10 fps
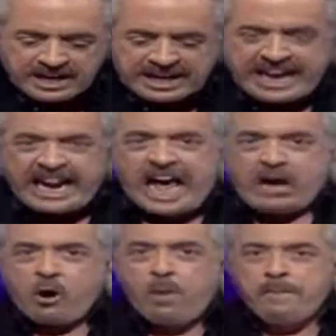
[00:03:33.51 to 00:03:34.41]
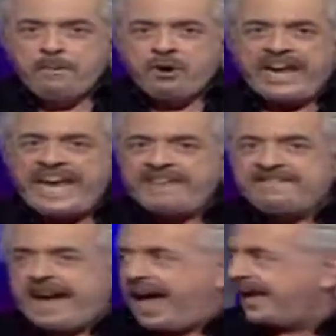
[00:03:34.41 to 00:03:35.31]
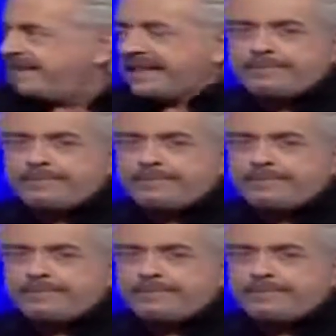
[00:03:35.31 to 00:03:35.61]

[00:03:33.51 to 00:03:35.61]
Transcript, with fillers: que la componenda entre